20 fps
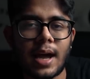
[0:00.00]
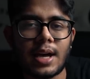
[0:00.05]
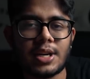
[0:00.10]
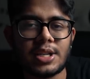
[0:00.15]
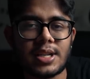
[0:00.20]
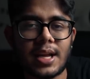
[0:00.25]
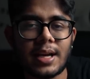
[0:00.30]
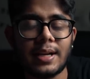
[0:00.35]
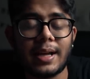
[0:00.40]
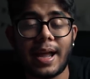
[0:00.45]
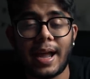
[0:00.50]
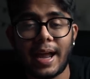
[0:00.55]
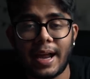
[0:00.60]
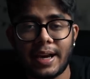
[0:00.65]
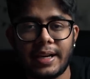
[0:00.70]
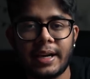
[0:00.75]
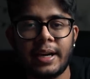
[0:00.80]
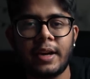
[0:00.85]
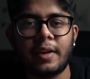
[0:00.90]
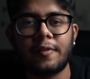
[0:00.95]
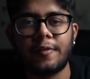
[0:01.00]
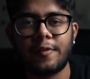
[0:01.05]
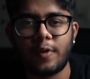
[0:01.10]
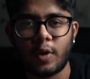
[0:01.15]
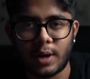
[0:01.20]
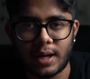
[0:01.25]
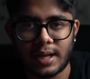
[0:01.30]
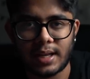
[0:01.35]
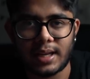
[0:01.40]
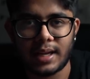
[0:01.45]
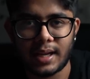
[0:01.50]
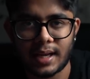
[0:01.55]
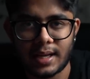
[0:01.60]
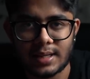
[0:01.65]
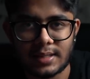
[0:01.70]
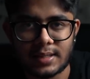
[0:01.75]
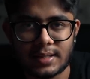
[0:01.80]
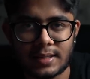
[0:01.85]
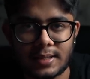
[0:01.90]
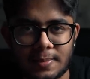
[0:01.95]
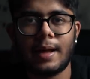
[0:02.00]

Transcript: हैश टैग एडिट फॉर ए के एस